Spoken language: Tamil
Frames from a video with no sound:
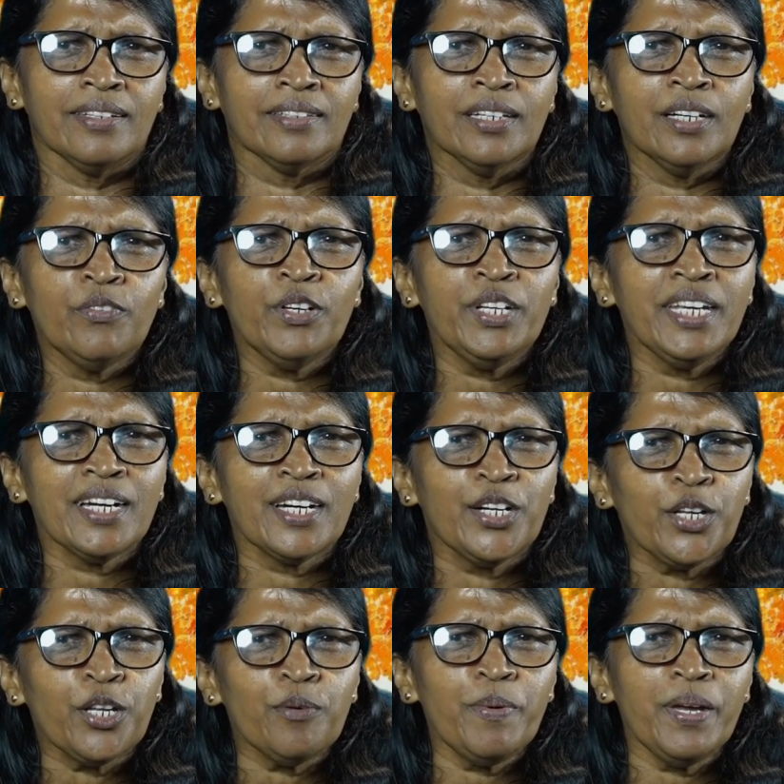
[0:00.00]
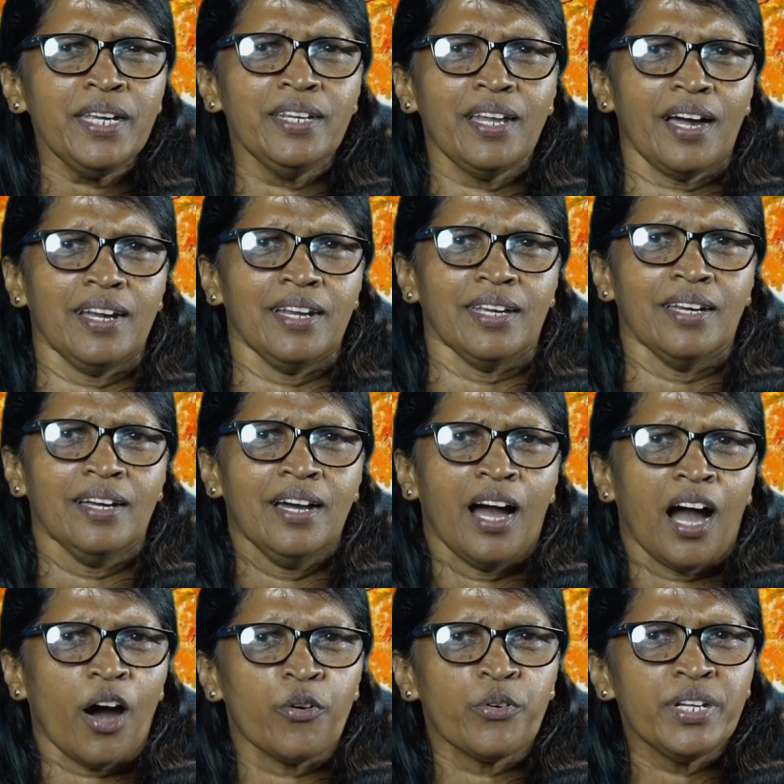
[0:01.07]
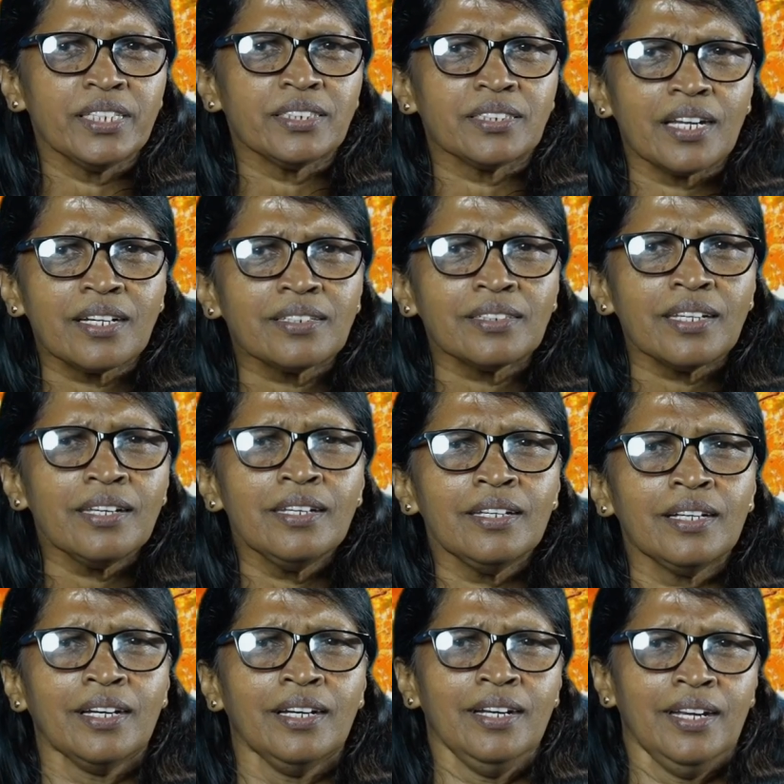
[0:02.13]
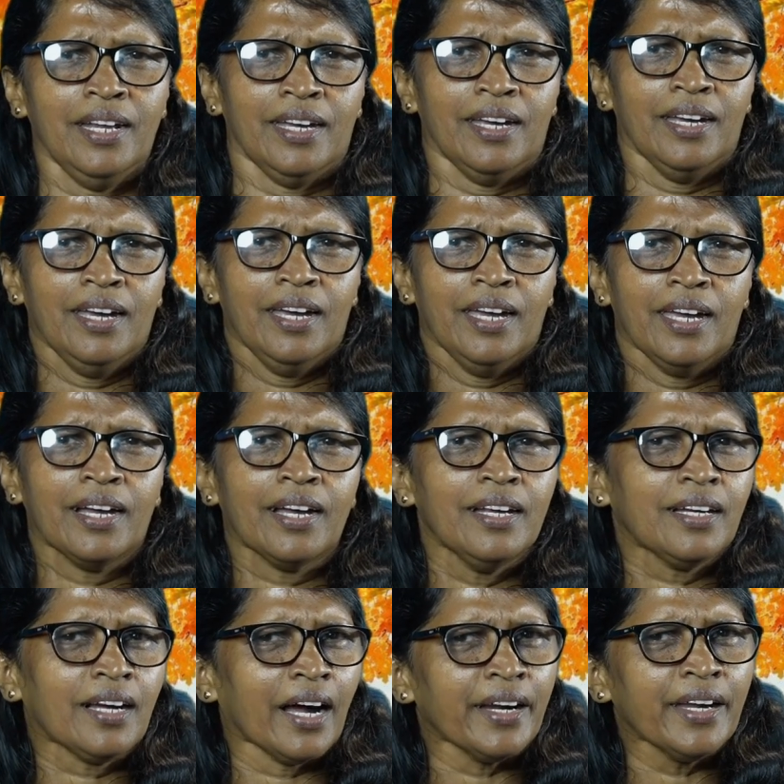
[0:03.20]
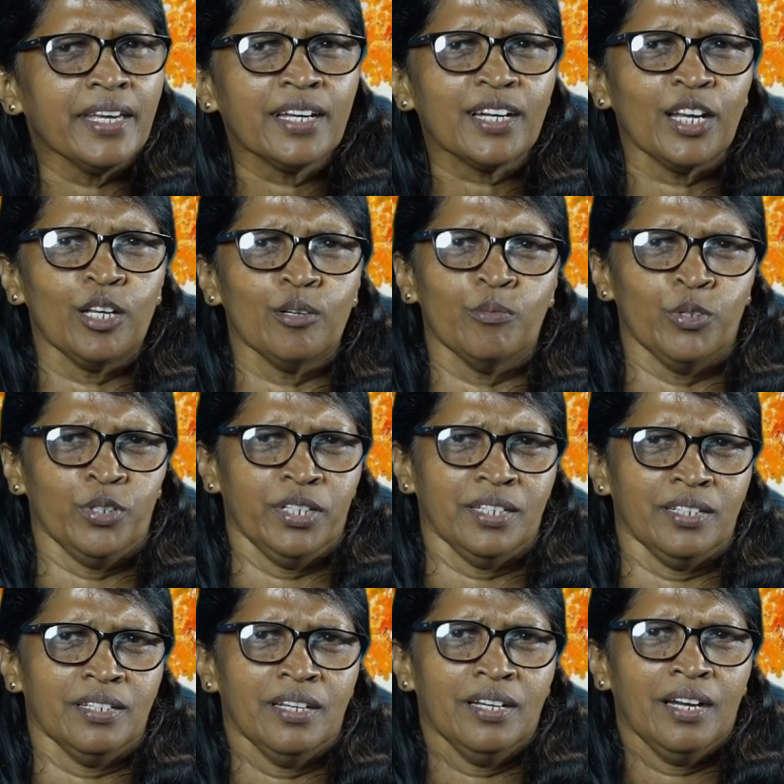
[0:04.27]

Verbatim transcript: தேவனுடைய கிருவையினாலே அவருடைய செட்டையின் கீழே எங்களுக்கு அடைக்கலம் உண்டு